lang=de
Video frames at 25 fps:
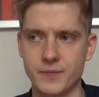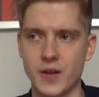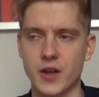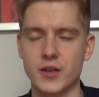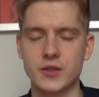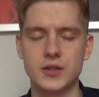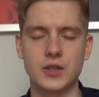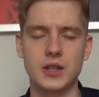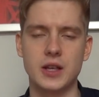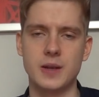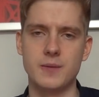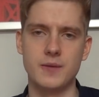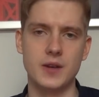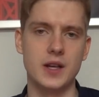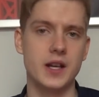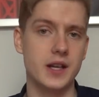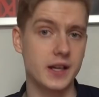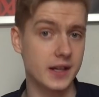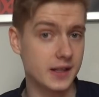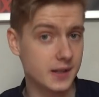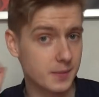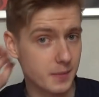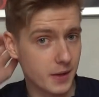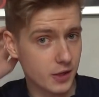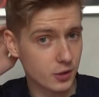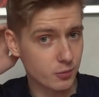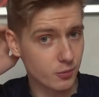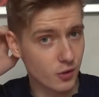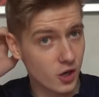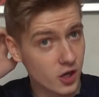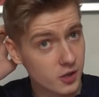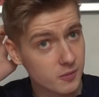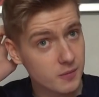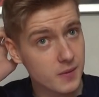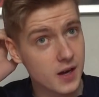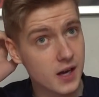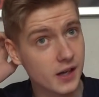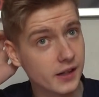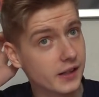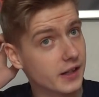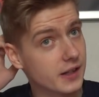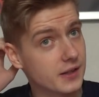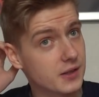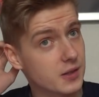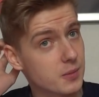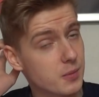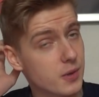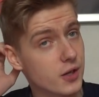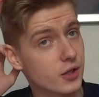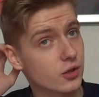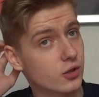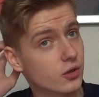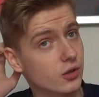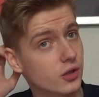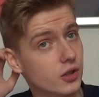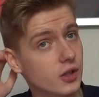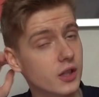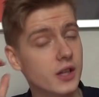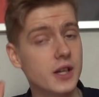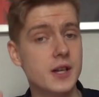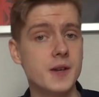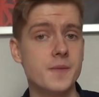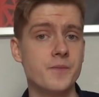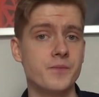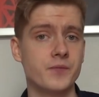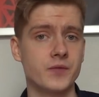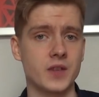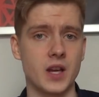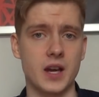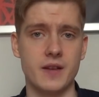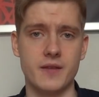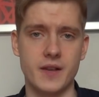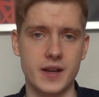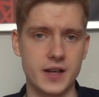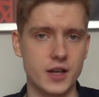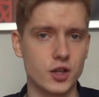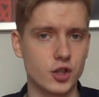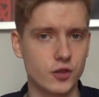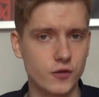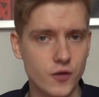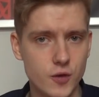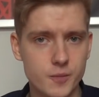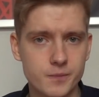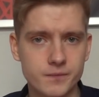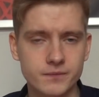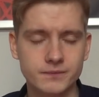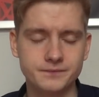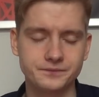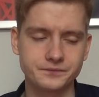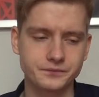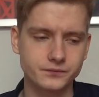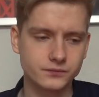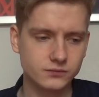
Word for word: Außerdem will ich jetzt mehr Sport machen, also ich bin ja schon, äh, waren ja schwimmen